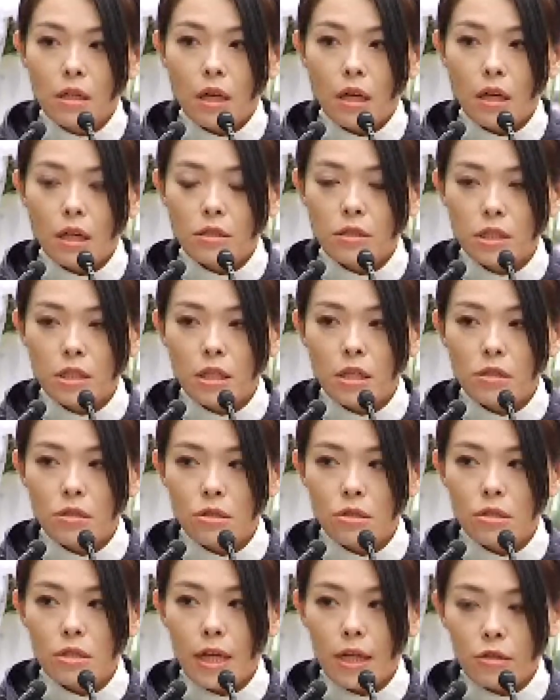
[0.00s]
呃纪念
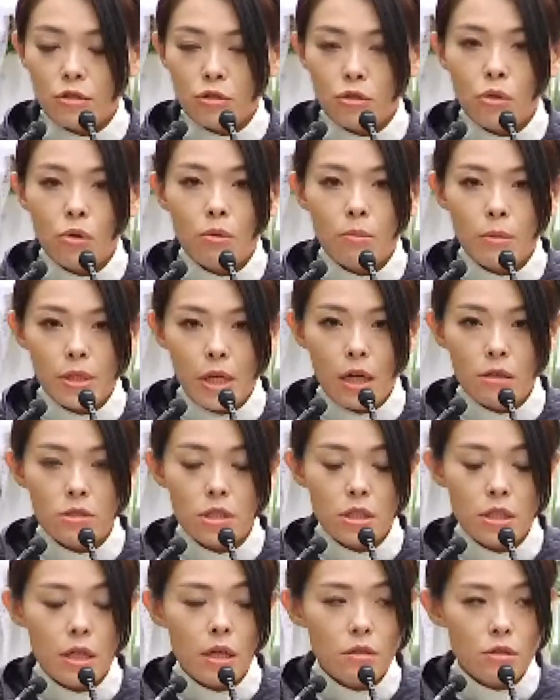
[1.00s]
日当中，我们邀
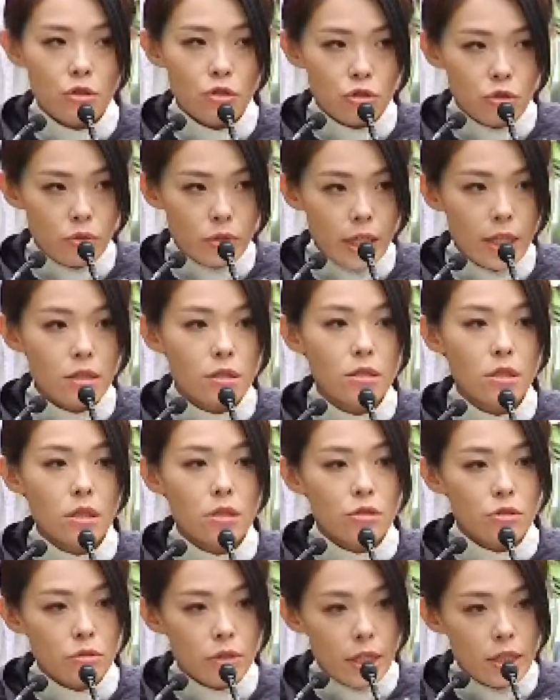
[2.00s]
请到的受难
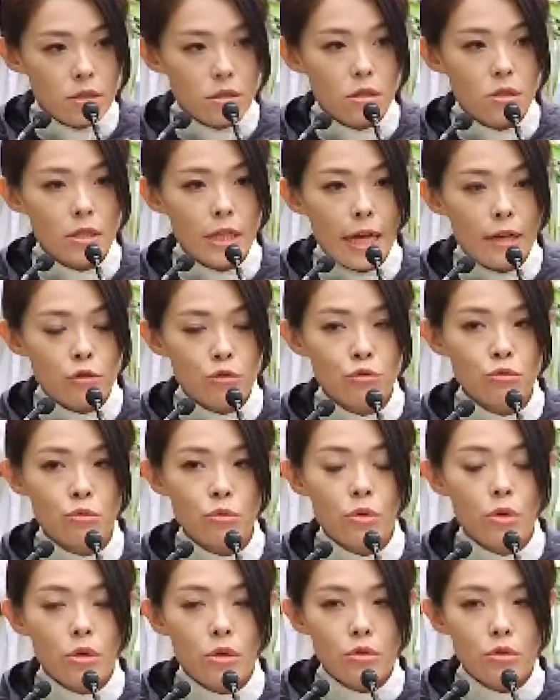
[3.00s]
者、受难者家属。